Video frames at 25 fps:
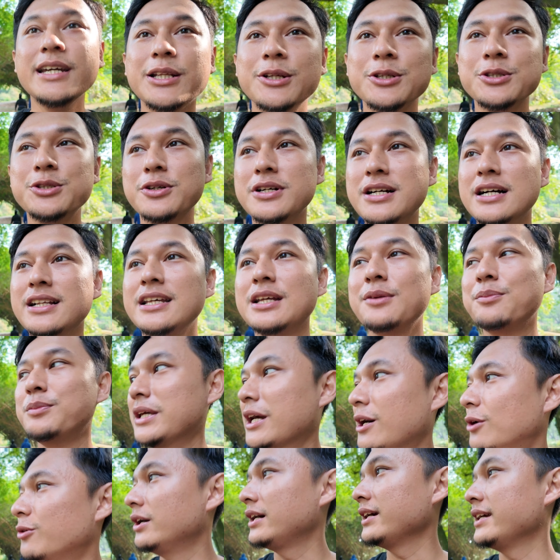gitu suka ngelihat
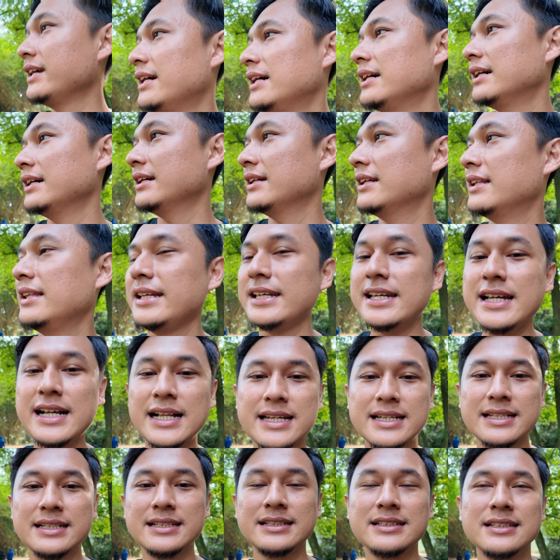biawak yang
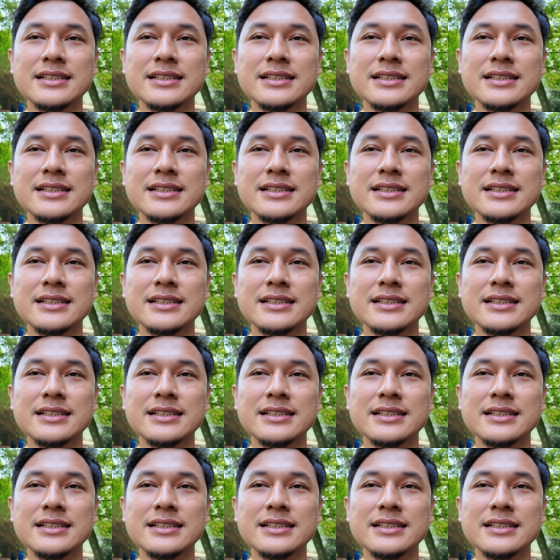liar